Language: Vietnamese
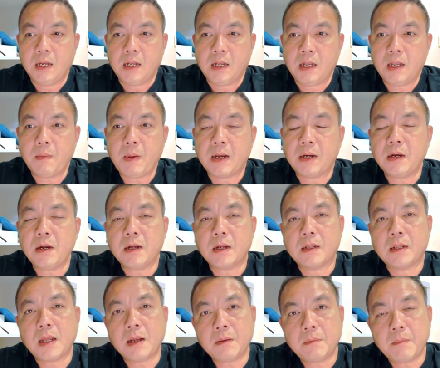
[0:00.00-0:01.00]
Các bạn rất là
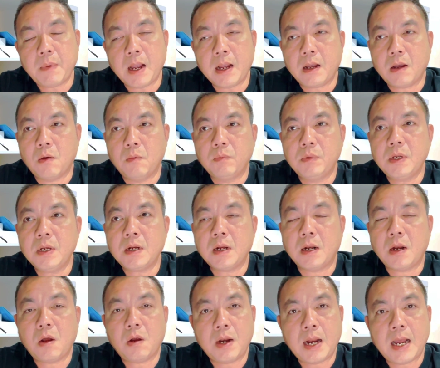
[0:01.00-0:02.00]
thắc mắc cũng nhất là
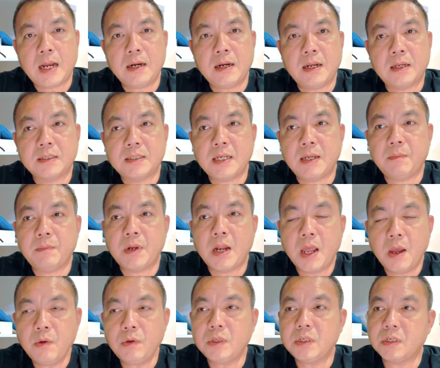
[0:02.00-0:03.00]
lo lắng là xem
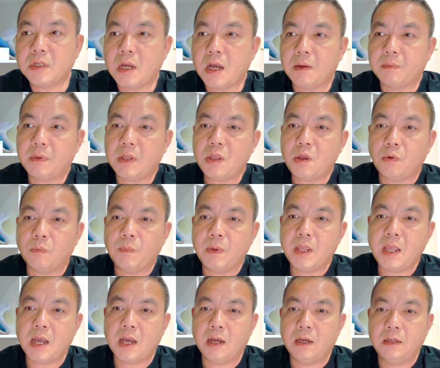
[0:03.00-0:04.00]
nếu trường hợp thí dụ bây
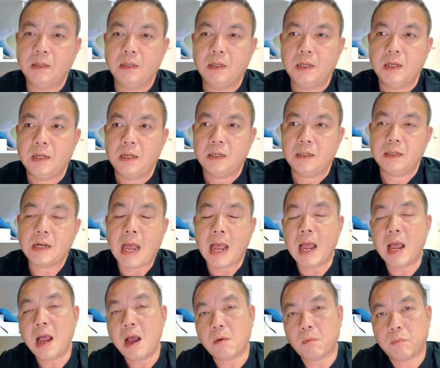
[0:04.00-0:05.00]
giờ
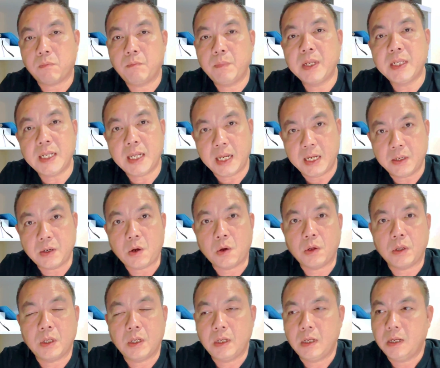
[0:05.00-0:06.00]
đã học BTE rồi
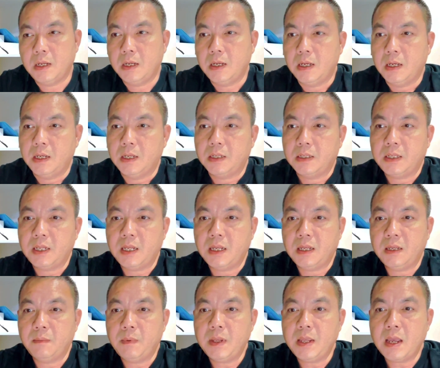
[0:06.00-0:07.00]

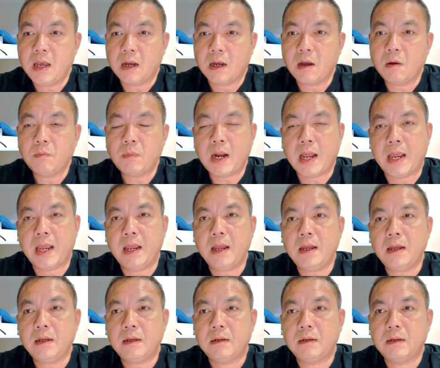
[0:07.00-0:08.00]
thì bây giờ không lẽ
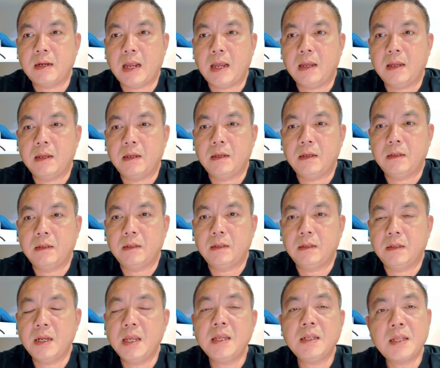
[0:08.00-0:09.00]
lại
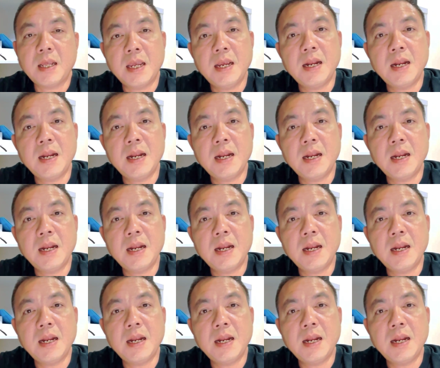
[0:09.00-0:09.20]
đi thi